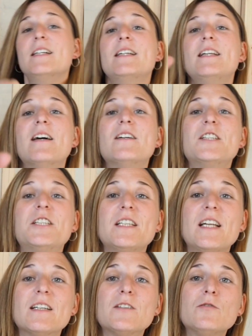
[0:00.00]
Là,
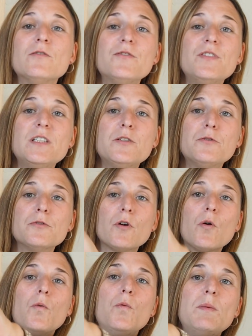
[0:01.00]
j'ai la
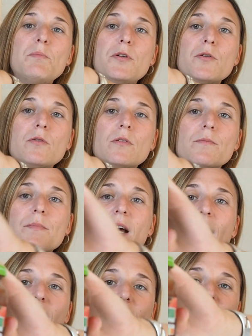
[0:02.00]
confiture 8 bio à la